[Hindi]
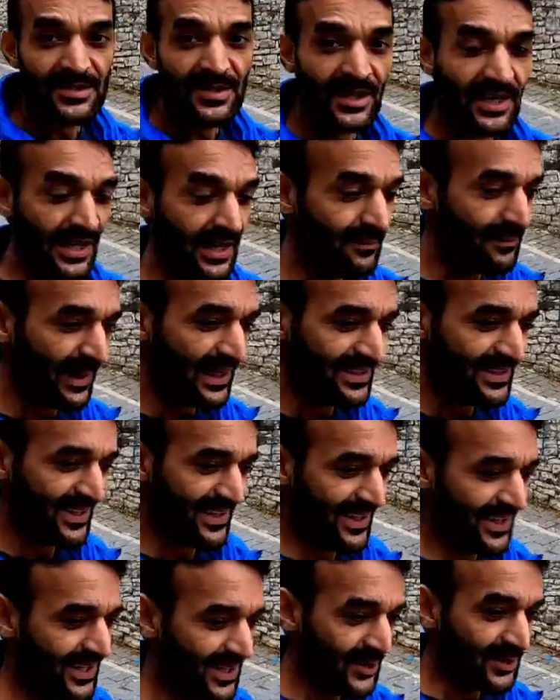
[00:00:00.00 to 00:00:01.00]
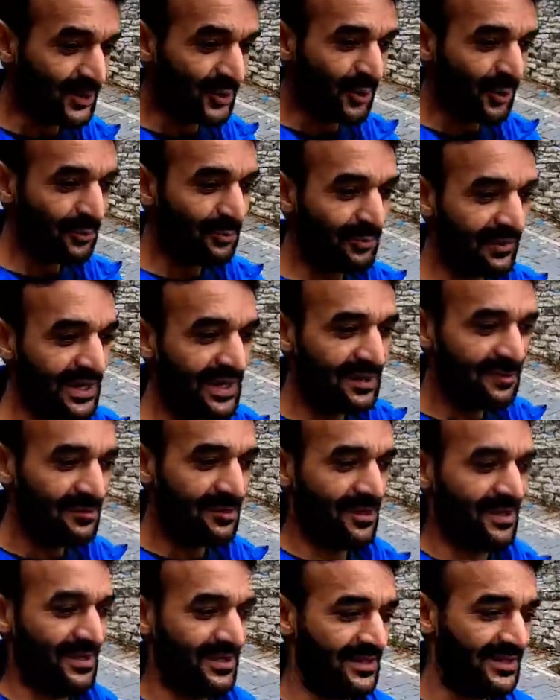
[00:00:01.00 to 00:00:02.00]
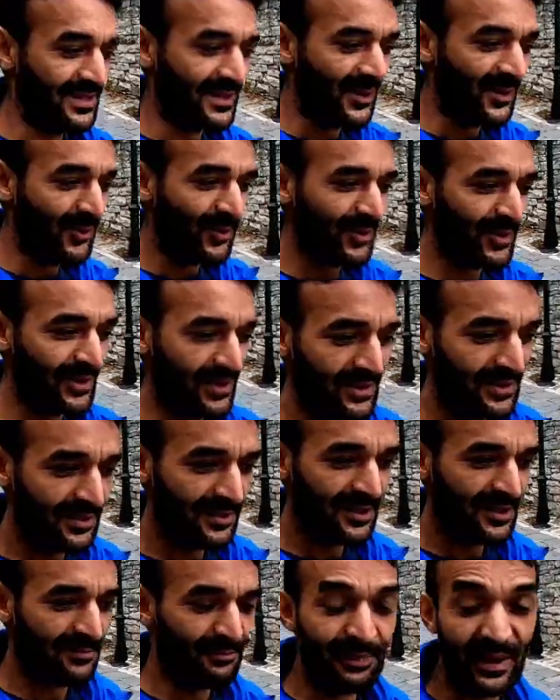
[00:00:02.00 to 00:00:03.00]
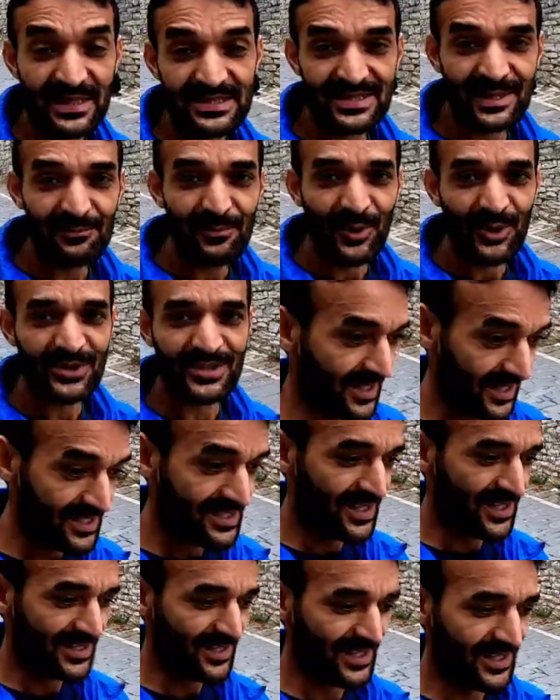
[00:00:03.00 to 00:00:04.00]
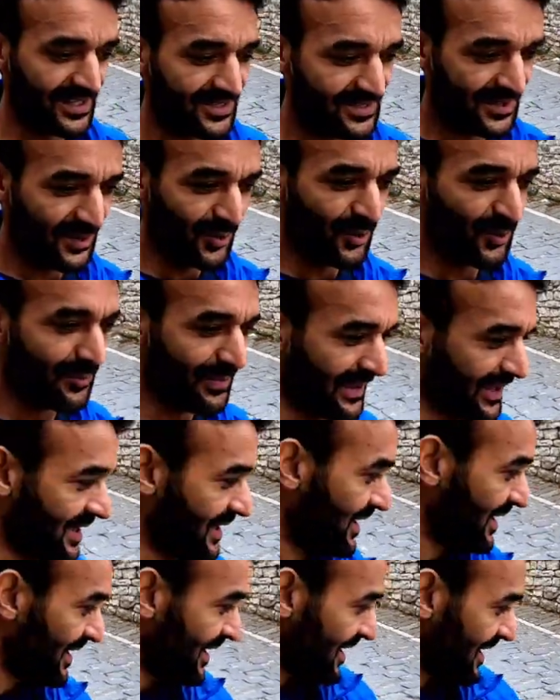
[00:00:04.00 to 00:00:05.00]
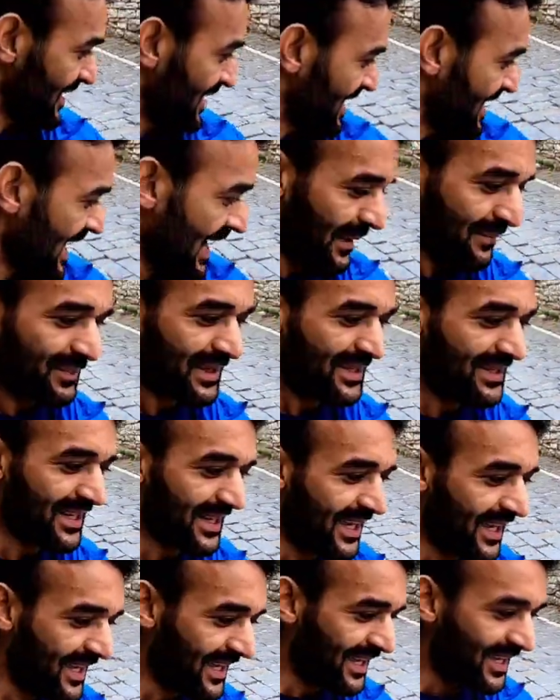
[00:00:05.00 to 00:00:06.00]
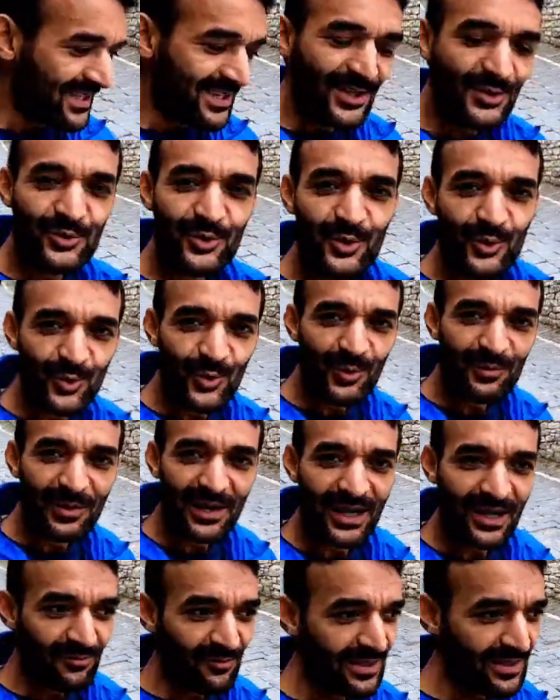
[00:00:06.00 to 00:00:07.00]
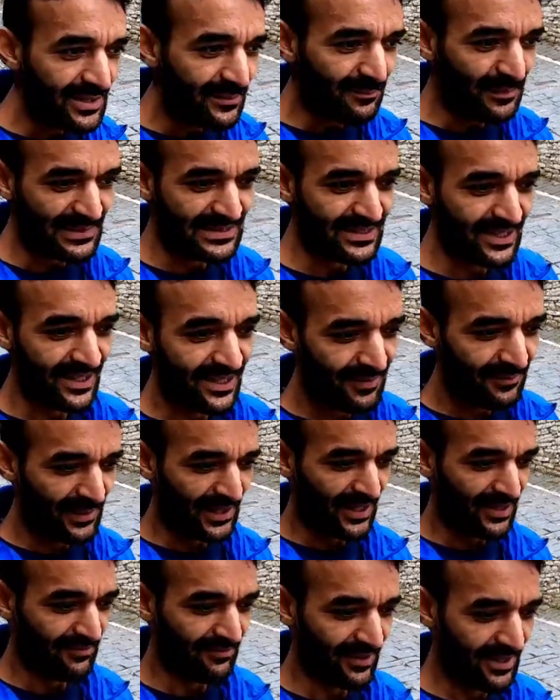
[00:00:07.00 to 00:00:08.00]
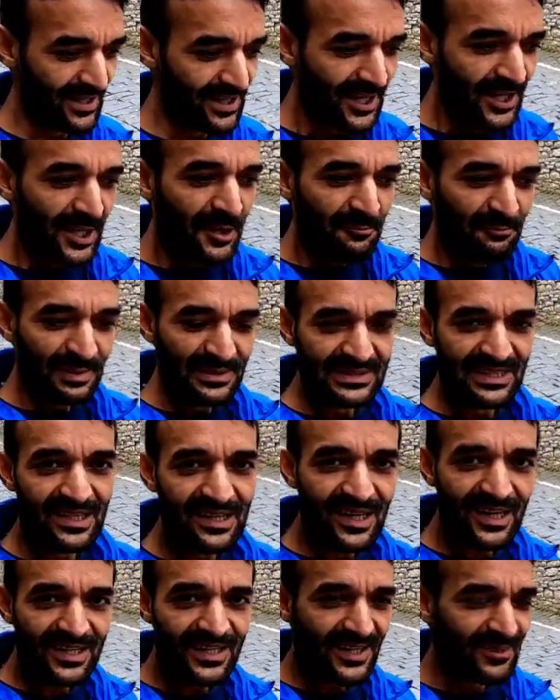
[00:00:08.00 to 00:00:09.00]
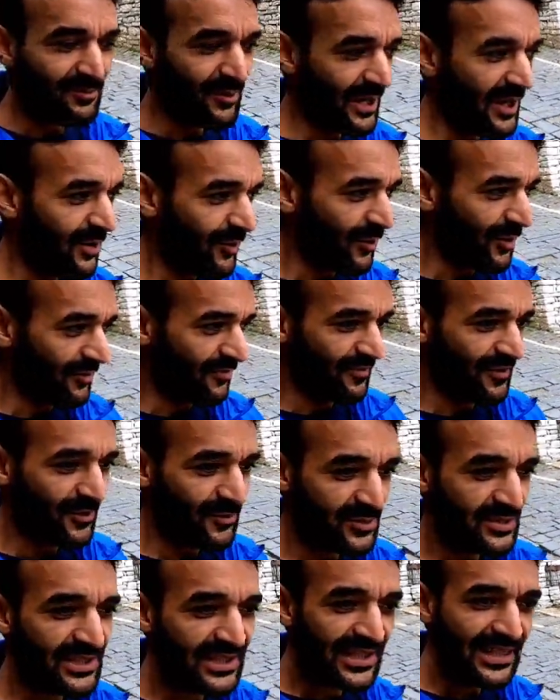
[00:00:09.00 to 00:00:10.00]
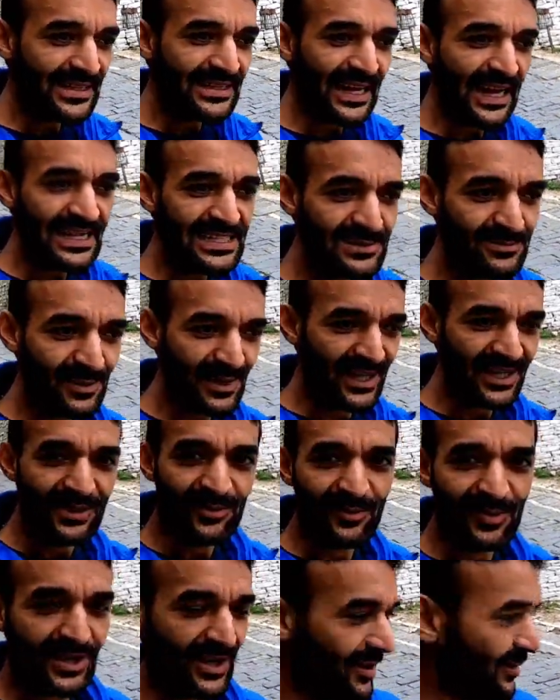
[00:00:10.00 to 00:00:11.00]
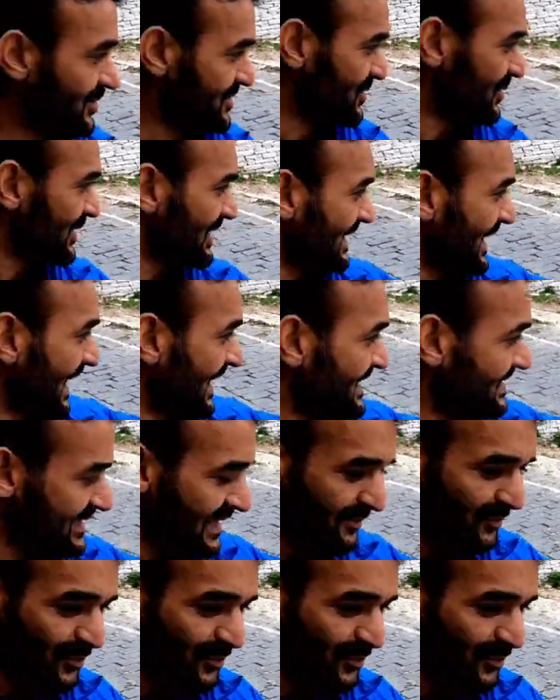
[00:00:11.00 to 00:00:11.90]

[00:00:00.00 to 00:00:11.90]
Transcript: अच्छा एक बात है यूरोप में ये लोग पैसा बहुत खर्च करते हैं सड़कों पे आप ये देखेंगे ये जो रोड बना हुआ है ये पत्थर का बना हुआ है पत्थर काटे हुए हैं और फिर उसकी टाइल्स बनाई हुई हैं और जो लाइंस